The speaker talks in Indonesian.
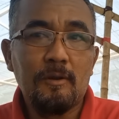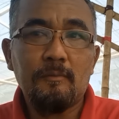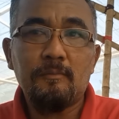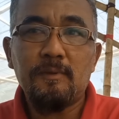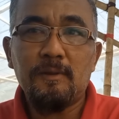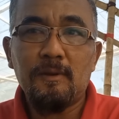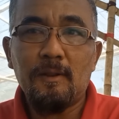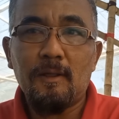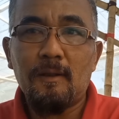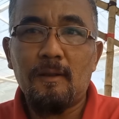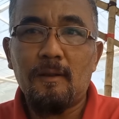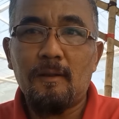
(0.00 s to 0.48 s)

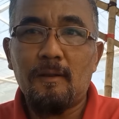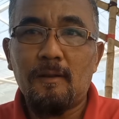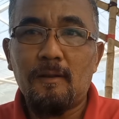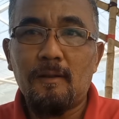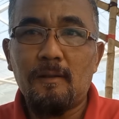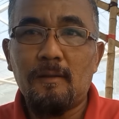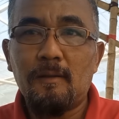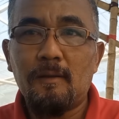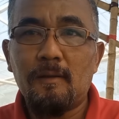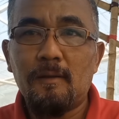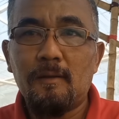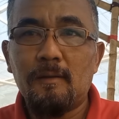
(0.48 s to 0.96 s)
terminal
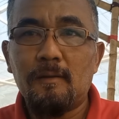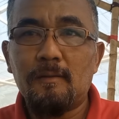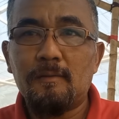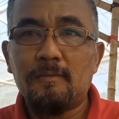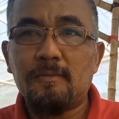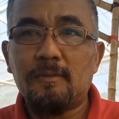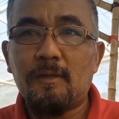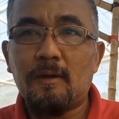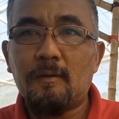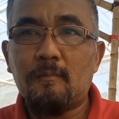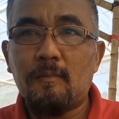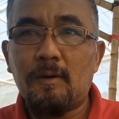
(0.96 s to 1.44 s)

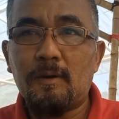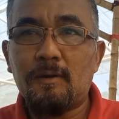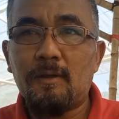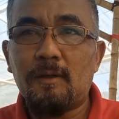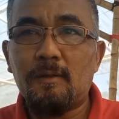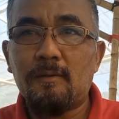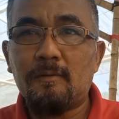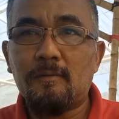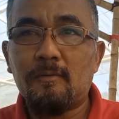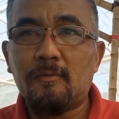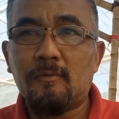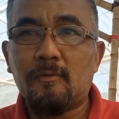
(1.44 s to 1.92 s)

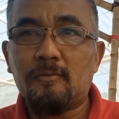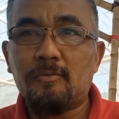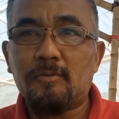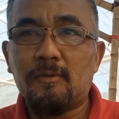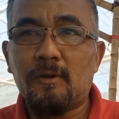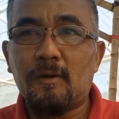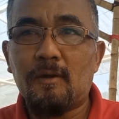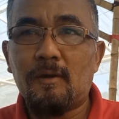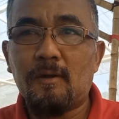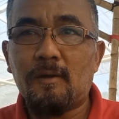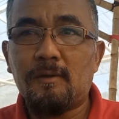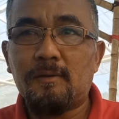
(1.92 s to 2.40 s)
Tamanan
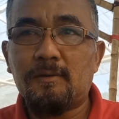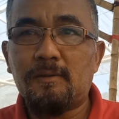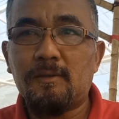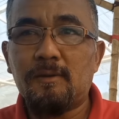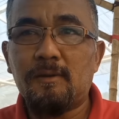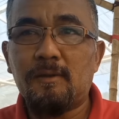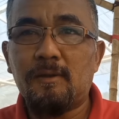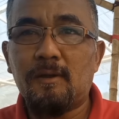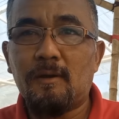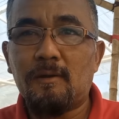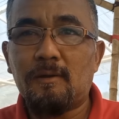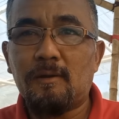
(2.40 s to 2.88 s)
Kota
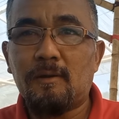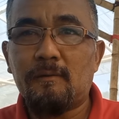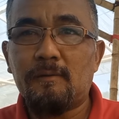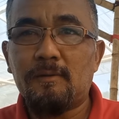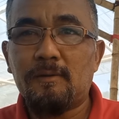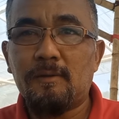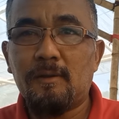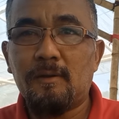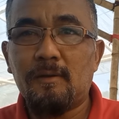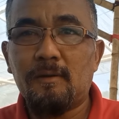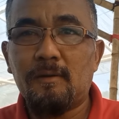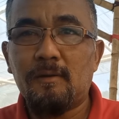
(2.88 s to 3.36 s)
Kediri kan
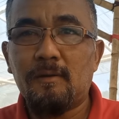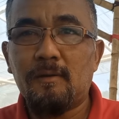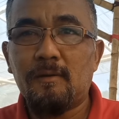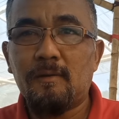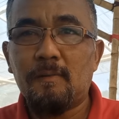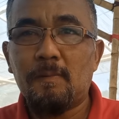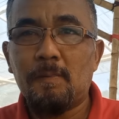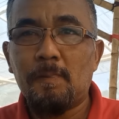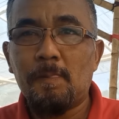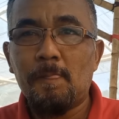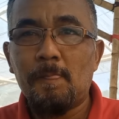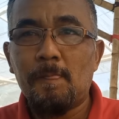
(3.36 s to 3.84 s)
kan ya.
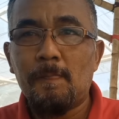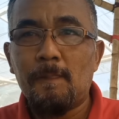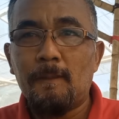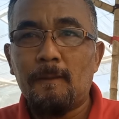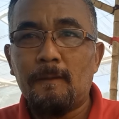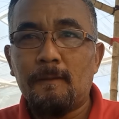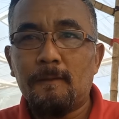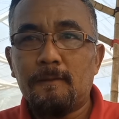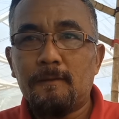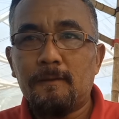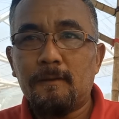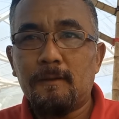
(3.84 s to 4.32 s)

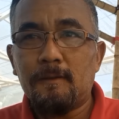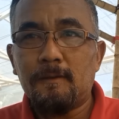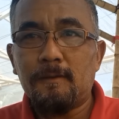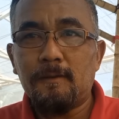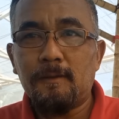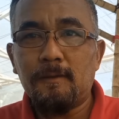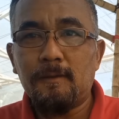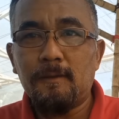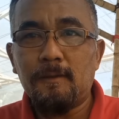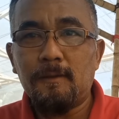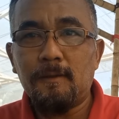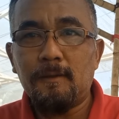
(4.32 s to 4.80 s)

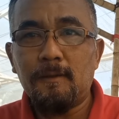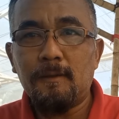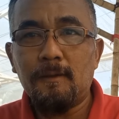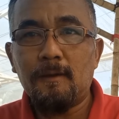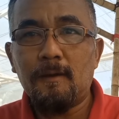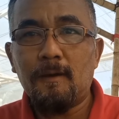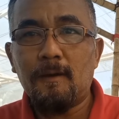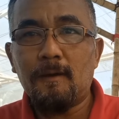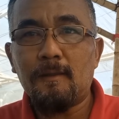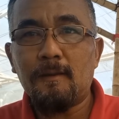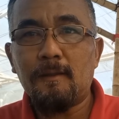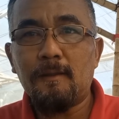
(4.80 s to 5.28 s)
Jadi
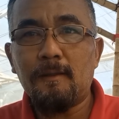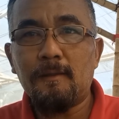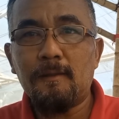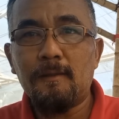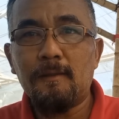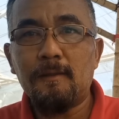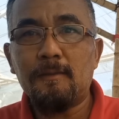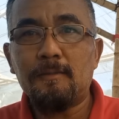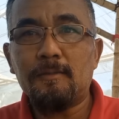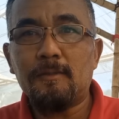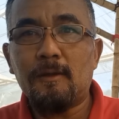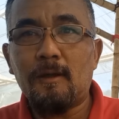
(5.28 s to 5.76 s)
hari
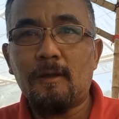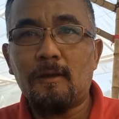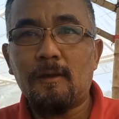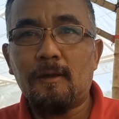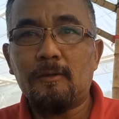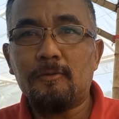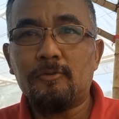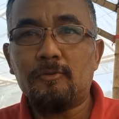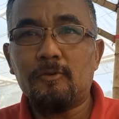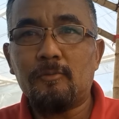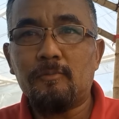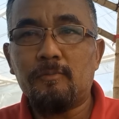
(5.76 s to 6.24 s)
ini kita
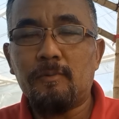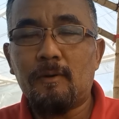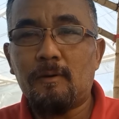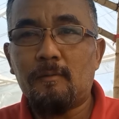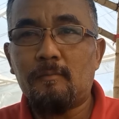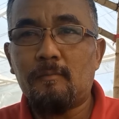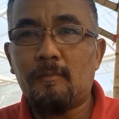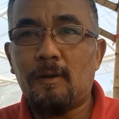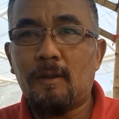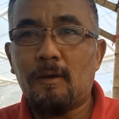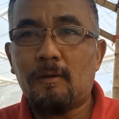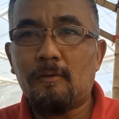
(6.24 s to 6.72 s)
akan
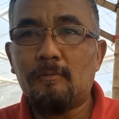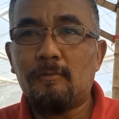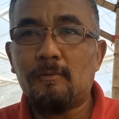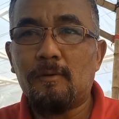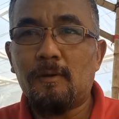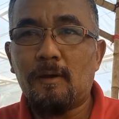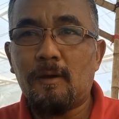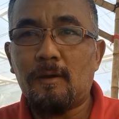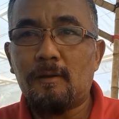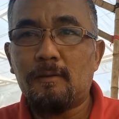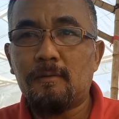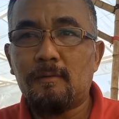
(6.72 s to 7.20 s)
coba
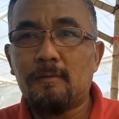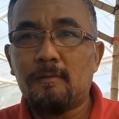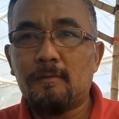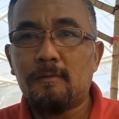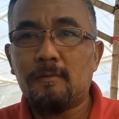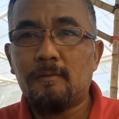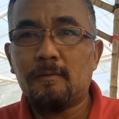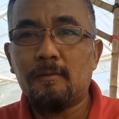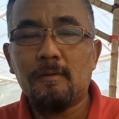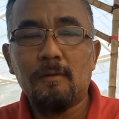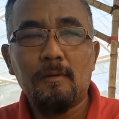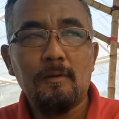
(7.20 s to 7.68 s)

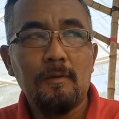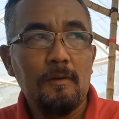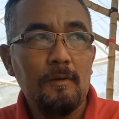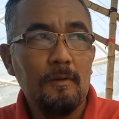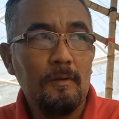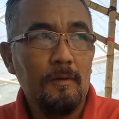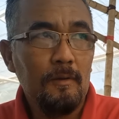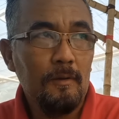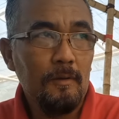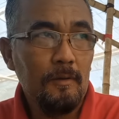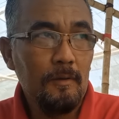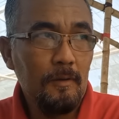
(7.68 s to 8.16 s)
melakukan
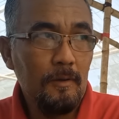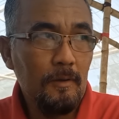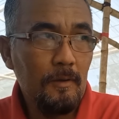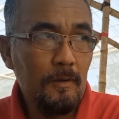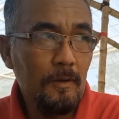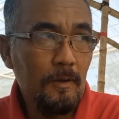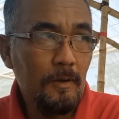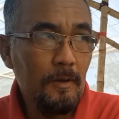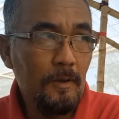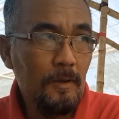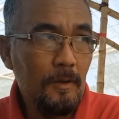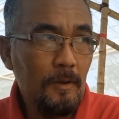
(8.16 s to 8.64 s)

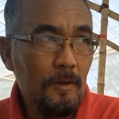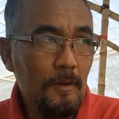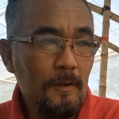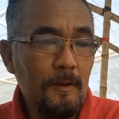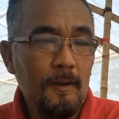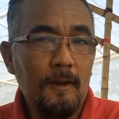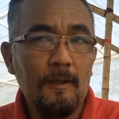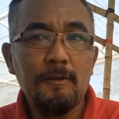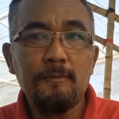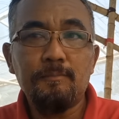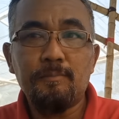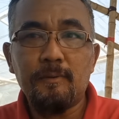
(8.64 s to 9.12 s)
uh,
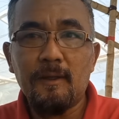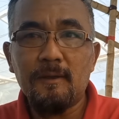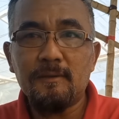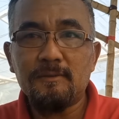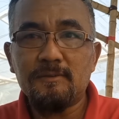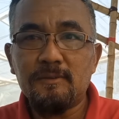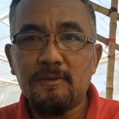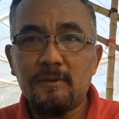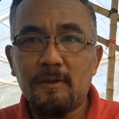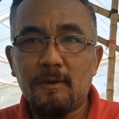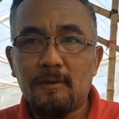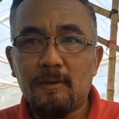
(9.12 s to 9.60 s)

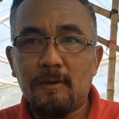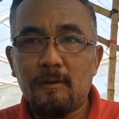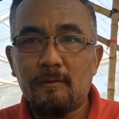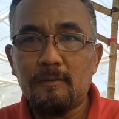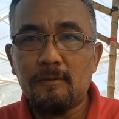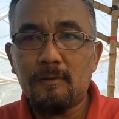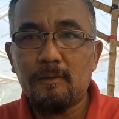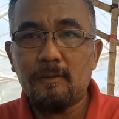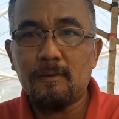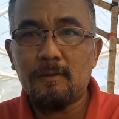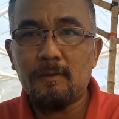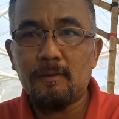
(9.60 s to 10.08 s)
kalibrasi kan
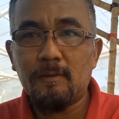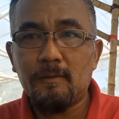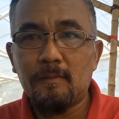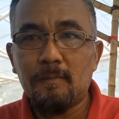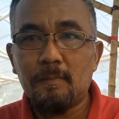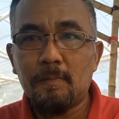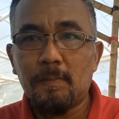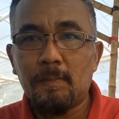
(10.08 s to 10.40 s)
kan ya.